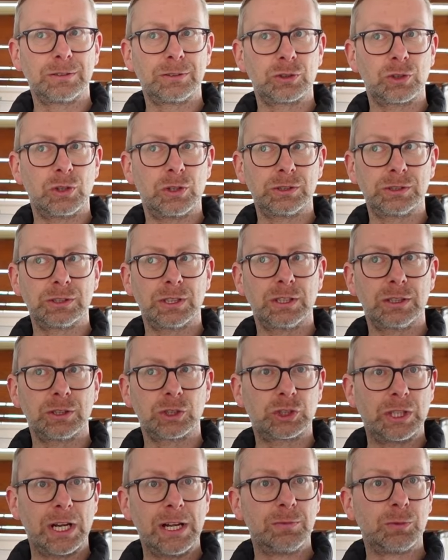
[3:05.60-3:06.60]
Schlösser,
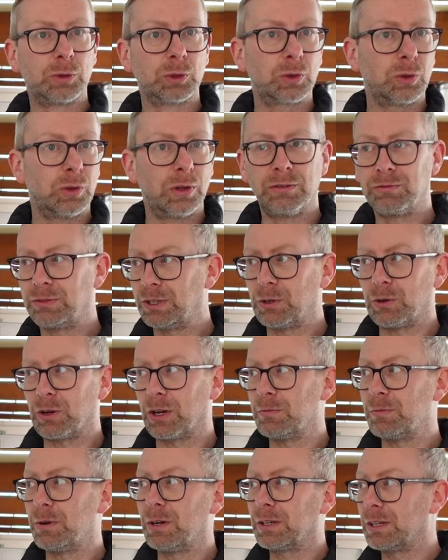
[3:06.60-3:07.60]
Stellmotoren, wie
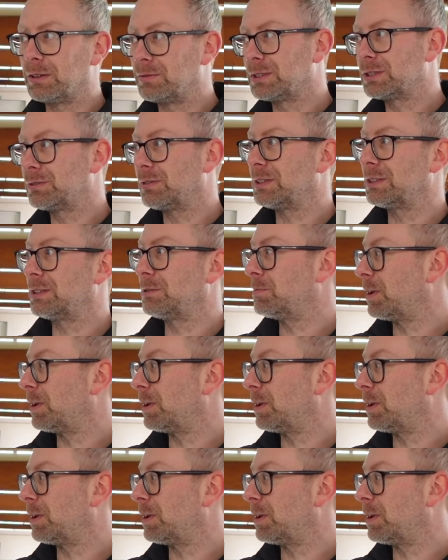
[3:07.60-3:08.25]
auch immer, ihr wisst, was ich